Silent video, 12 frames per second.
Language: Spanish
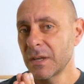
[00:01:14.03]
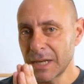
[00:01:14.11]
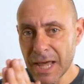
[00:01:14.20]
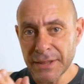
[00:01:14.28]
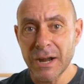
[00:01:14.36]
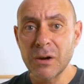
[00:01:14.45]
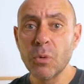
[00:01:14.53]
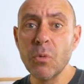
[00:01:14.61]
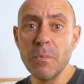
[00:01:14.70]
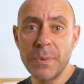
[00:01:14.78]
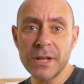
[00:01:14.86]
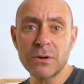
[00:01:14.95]
¿Ladra
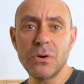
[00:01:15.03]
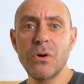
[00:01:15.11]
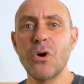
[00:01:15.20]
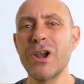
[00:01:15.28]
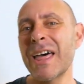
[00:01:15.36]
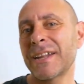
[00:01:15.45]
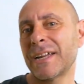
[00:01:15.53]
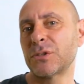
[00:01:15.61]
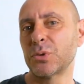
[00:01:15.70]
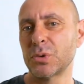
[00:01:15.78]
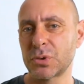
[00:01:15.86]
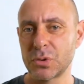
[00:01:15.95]
algún perro o ladra a
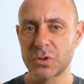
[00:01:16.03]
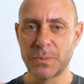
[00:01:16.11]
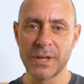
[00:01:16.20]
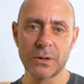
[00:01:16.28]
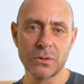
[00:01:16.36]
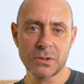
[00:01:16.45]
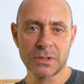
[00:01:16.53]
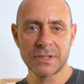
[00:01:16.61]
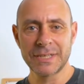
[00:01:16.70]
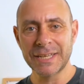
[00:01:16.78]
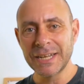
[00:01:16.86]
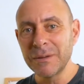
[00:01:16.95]
todos los perros?
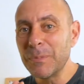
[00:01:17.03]
¿Se quiere